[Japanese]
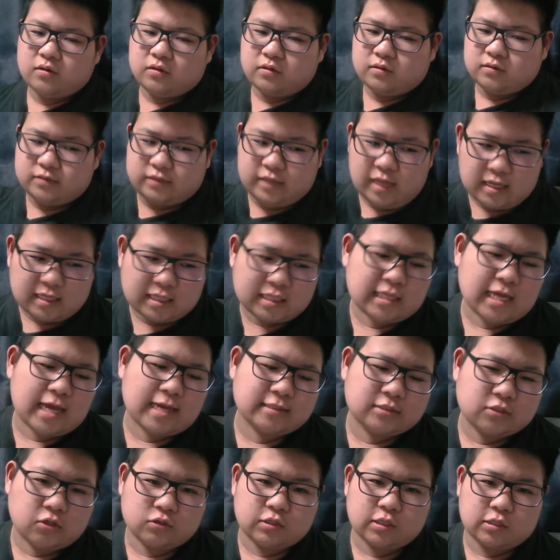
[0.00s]
できない
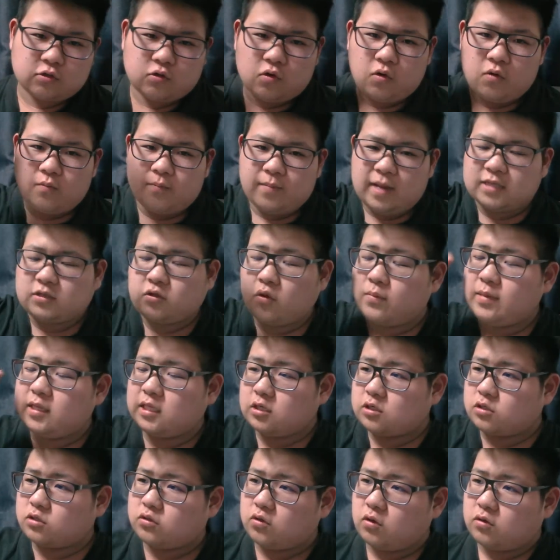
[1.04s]
ぞってとこをまとめて
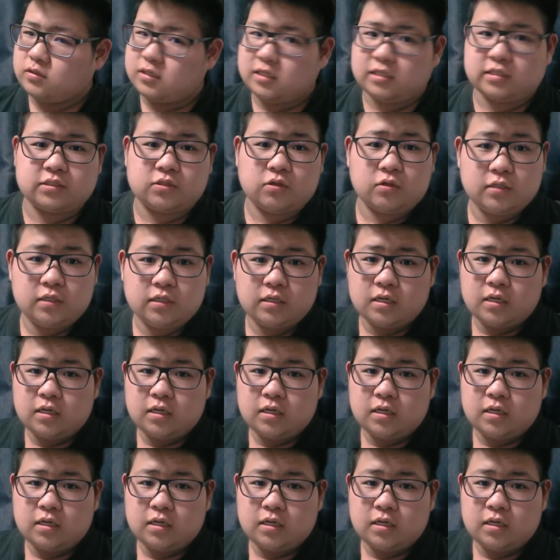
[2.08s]
いくの、リストに。